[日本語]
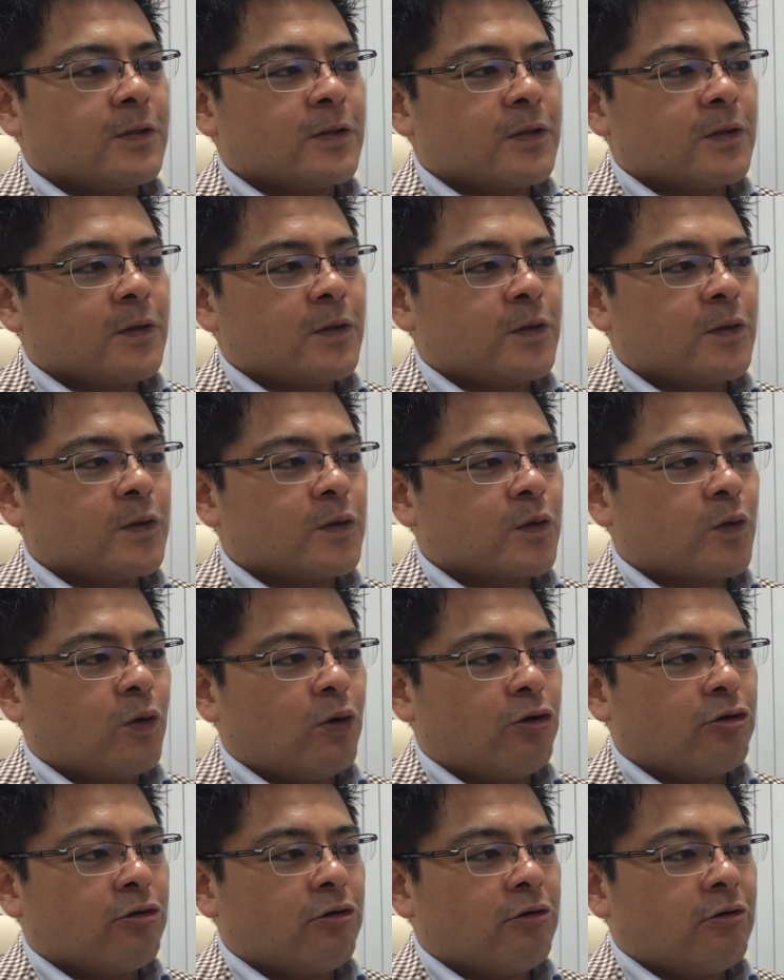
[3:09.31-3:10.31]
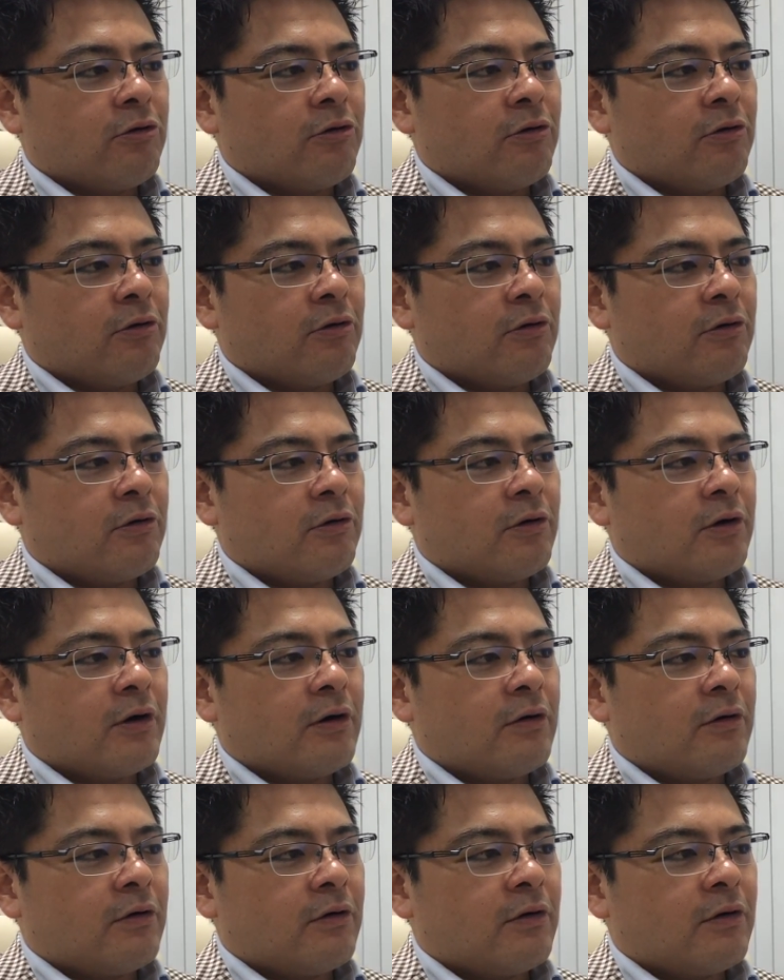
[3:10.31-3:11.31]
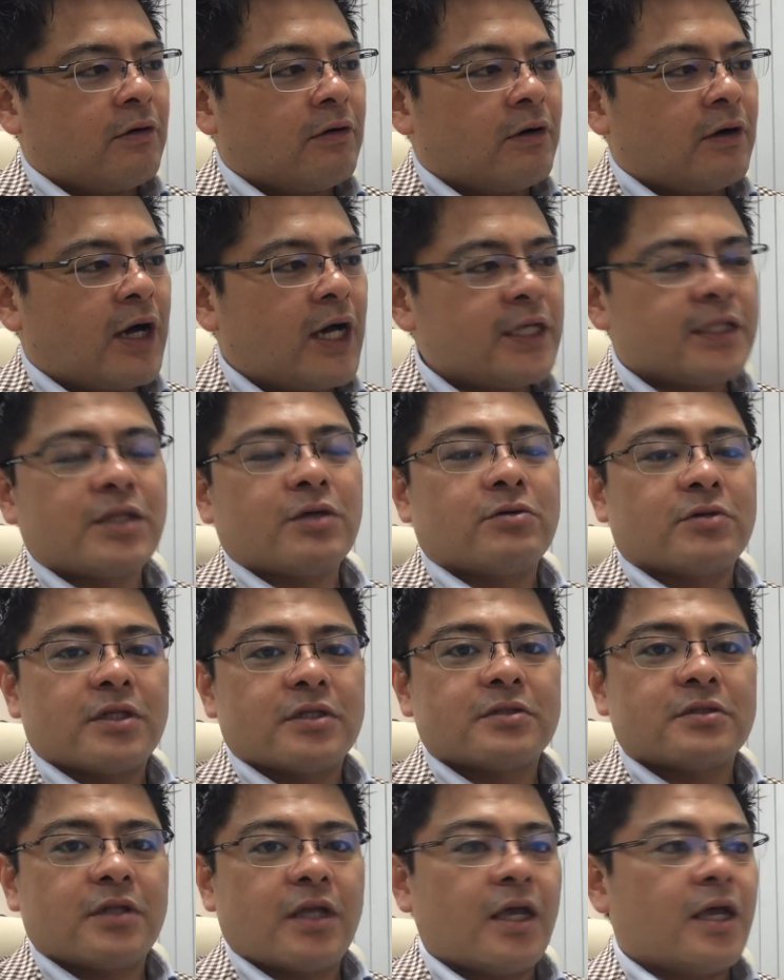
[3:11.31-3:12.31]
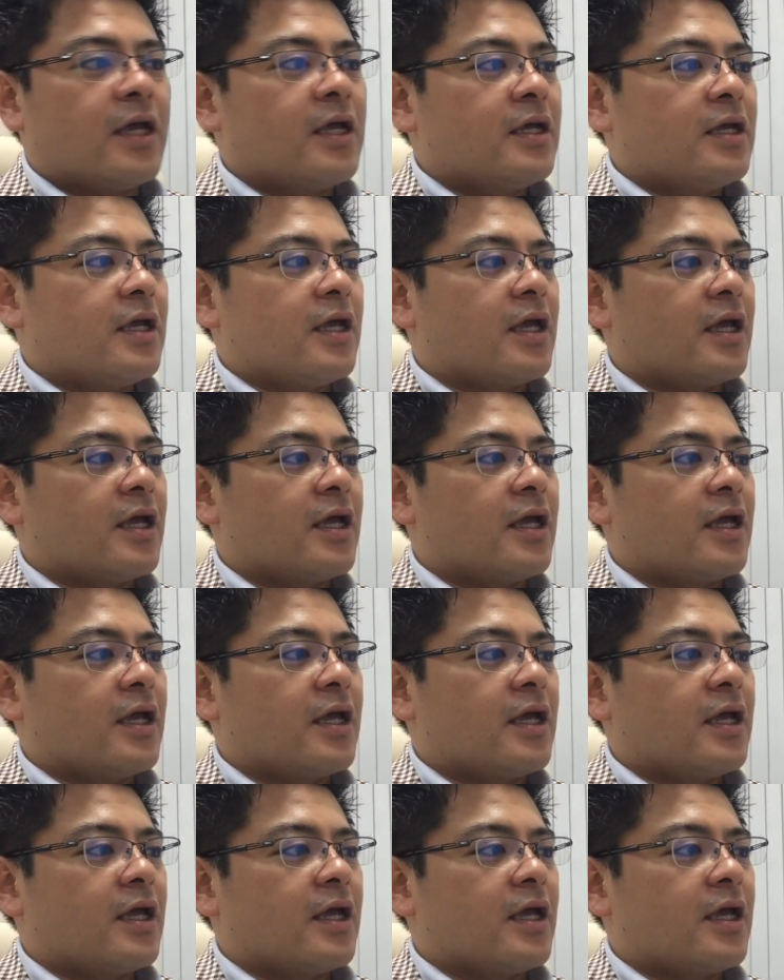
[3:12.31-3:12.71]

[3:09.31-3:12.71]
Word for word: るこう相手をですね、